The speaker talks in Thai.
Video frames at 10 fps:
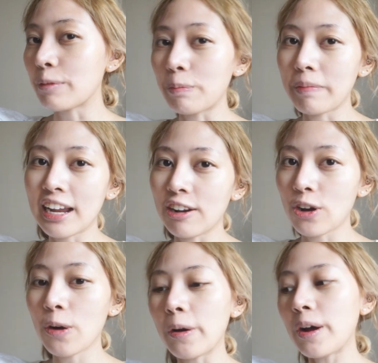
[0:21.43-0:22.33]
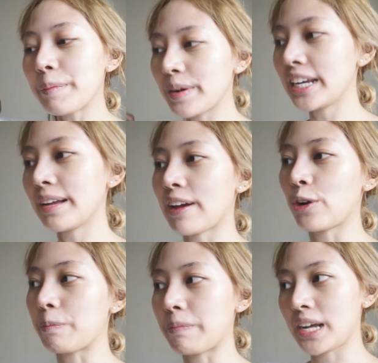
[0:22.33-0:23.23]
ป้าแล้วก็เพื่อที่ทำงานโอ
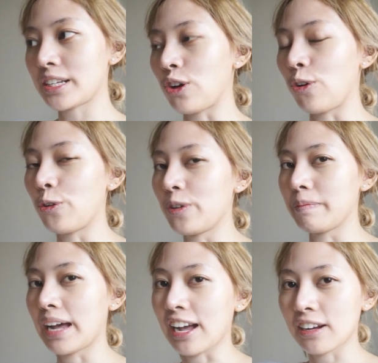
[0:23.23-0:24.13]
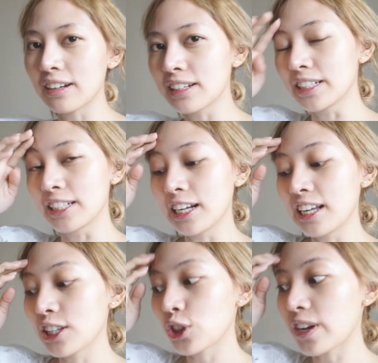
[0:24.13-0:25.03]
ป้าสองคนมาก็คือ
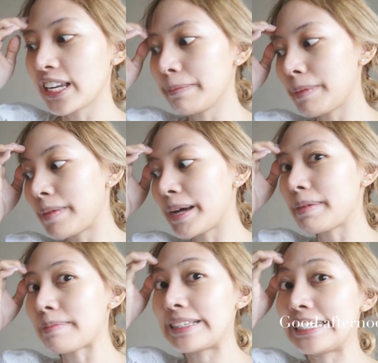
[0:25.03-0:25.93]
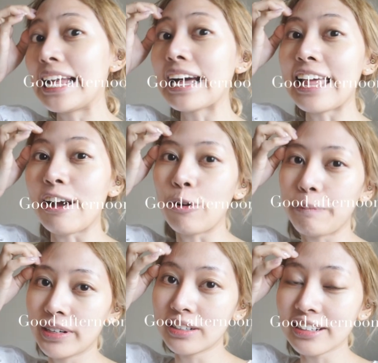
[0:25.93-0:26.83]
ตอนนี้ประมาณแบบเที่ยงแล้ว
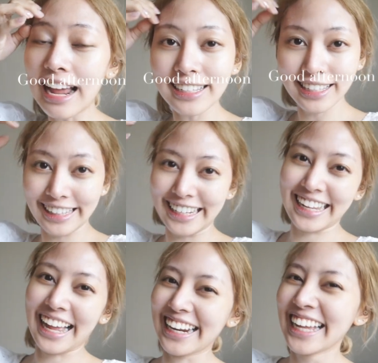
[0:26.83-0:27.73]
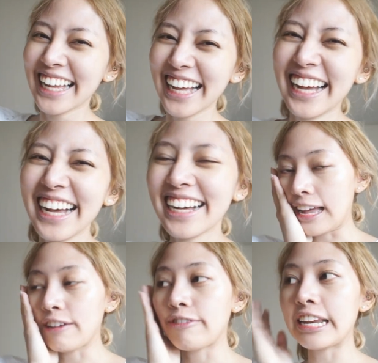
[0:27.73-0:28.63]
พึ่งได้สติกัน
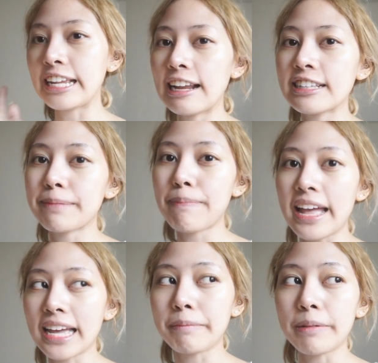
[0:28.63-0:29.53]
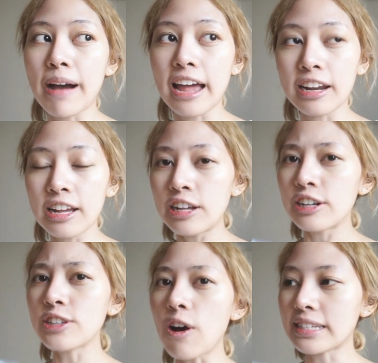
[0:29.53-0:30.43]
วันนี้เราจะไปกันประมาณ
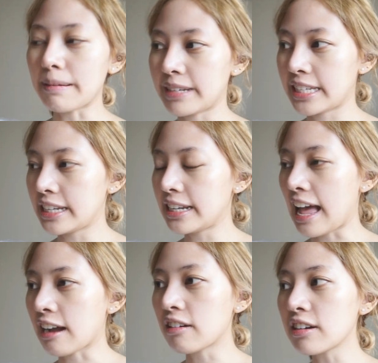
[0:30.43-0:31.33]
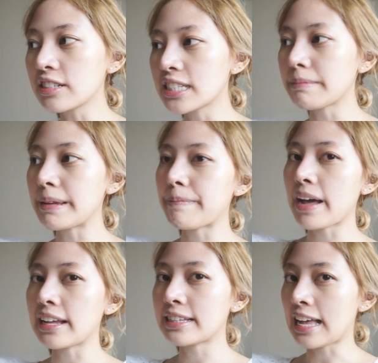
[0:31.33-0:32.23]
สองสามที่นะก็คือจะมีไป
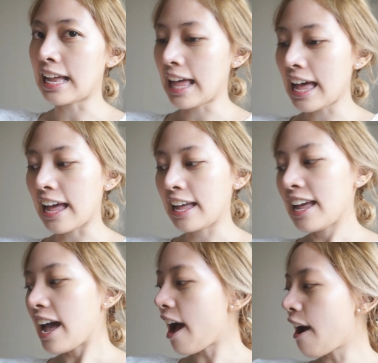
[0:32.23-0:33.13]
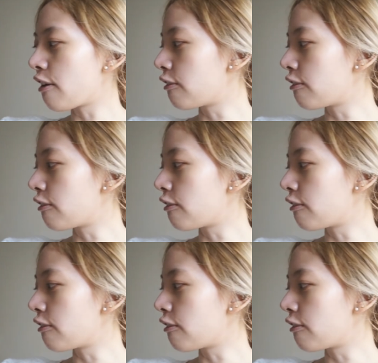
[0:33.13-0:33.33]
ซาร่าเอา